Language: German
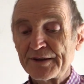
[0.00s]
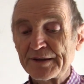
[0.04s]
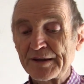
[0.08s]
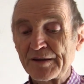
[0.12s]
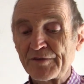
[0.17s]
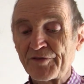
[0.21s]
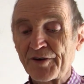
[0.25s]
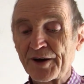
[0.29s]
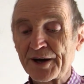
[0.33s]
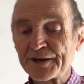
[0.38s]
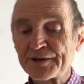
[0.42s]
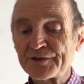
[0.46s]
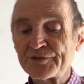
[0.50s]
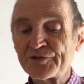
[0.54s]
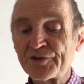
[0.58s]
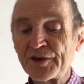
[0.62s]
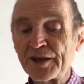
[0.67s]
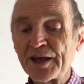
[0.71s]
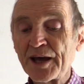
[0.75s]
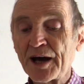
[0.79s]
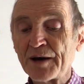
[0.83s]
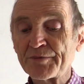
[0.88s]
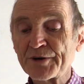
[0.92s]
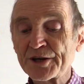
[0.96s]
Die
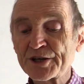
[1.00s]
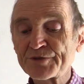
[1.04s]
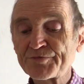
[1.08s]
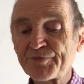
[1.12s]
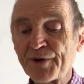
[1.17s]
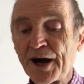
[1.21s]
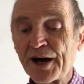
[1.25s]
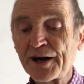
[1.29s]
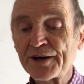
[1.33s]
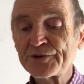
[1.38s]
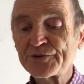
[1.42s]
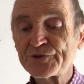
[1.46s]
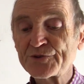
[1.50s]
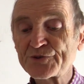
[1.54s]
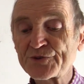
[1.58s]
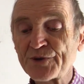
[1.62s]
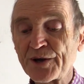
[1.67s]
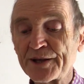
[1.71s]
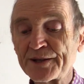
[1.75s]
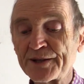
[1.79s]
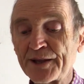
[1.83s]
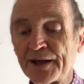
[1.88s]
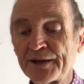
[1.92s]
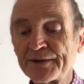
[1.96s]
Pharisäer aber sprachen
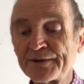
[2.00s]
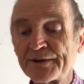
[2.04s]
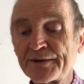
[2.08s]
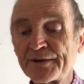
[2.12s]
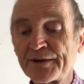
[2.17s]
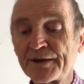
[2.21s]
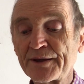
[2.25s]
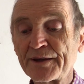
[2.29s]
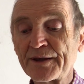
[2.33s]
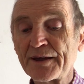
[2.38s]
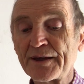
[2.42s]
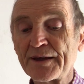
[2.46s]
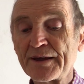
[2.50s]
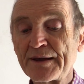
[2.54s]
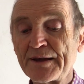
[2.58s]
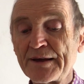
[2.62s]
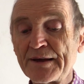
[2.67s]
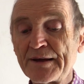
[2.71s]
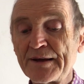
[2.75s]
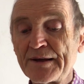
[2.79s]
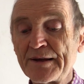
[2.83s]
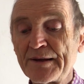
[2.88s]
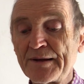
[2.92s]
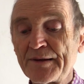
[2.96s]
zueinander,
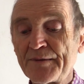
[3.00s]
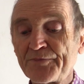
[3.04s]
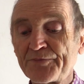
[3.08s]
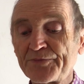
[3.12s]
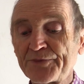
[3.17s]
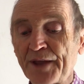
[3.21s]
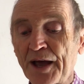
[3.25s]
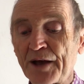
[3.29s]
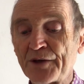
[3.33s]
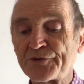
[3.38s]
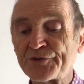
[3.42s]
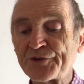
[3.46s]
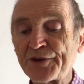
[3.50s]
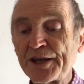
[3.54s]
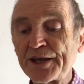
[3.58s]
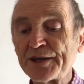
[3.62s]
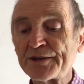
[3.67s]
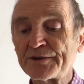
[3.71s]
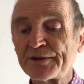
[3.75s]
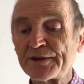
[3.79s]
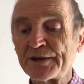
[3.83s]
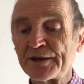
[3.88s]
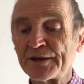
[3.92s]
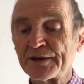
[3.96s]
da
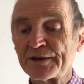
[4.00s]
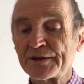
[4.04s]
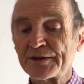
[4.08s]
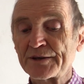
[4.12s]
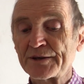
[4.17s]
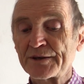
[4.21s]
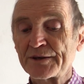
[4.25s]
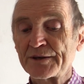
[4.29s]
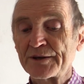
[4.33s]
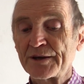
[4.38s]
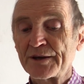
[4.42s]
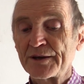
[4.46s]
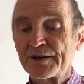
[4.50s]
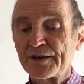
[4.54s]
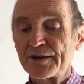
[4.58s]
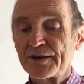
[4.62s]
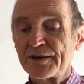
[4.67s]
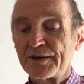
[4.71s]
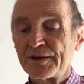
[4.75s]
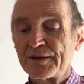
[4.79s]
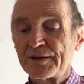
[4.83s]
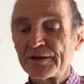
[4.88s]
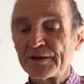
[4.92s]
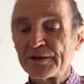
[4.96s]
seht ihr,
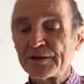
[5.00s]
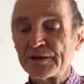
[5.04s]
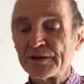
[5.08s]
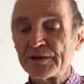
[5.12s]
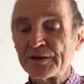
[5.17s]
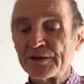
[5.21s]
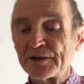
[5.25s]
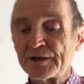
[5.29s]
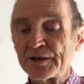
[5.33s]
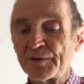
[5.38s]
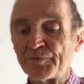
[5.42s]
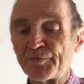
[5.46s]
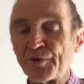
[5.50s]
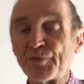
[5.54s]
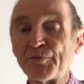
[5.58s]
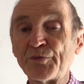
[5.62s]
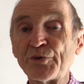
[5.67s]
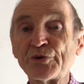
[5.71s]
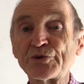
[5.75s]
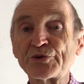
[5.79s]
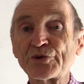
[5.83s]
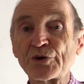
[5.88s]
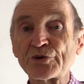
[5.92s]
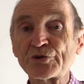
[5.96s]
ihr
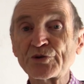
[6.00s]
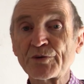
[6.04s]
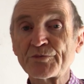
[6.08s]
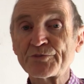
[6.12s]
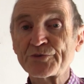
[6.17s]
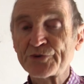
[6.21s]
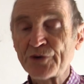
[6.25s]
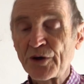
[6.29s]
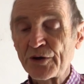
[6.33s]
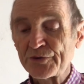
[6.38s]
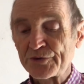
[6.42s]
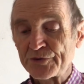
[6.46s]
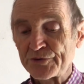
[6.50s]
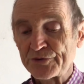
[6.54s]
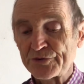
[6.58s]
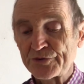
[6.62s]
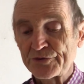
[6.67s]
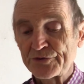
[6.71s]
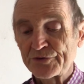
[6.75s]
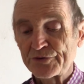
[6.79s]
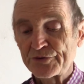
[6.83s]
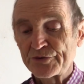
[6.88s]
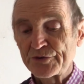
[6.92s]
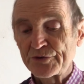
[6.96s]
bemüht euch
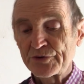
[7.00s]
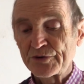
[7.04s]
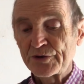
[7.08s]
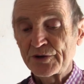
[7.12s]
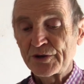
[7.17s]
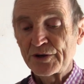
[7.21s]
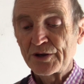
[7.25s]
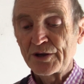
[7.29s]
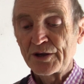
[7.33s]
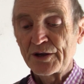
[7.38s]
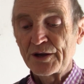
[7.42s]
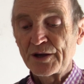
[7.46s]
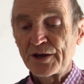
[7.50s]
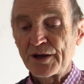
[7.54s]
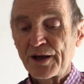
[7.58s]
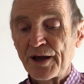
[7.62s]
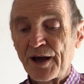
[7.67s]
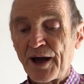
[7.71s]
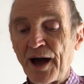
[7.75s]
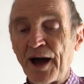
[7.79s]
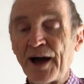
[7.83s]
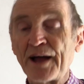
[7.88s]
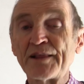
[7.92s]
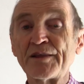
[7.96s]
umsonst,
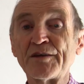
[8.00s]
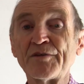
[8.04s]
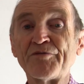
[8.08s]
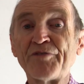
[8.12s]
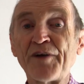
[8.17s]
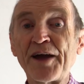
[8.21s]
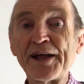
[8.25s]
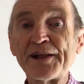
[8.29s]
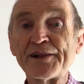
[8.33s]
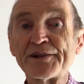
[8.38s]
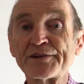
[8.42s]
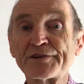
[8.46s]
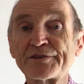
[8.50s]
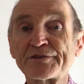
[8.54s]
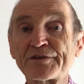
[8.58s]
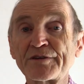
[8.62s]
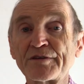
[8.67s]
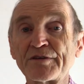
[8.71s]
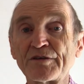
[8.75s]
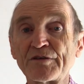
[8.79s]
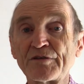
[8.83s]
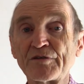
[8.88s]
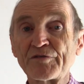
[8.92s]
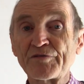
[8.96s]
alle
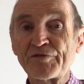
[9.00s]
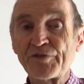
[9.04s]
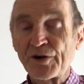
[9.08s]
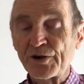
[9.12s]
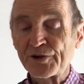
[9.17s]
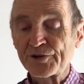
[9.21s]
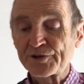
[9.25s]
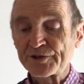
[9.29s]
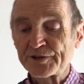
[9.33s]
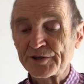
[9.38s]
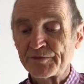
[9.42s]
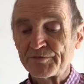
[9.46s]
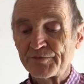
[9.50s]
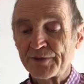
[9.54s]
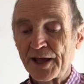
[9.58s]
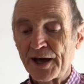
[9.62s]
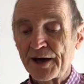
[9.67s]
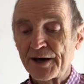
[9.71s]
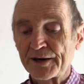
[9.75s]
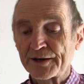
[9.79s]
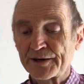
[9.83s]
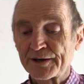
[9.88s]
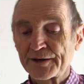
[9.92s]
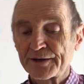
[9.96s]
Welt folgt ihm
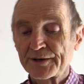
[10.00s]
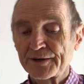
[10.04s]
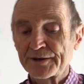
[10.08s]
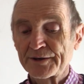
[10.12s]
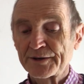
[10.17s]
nach.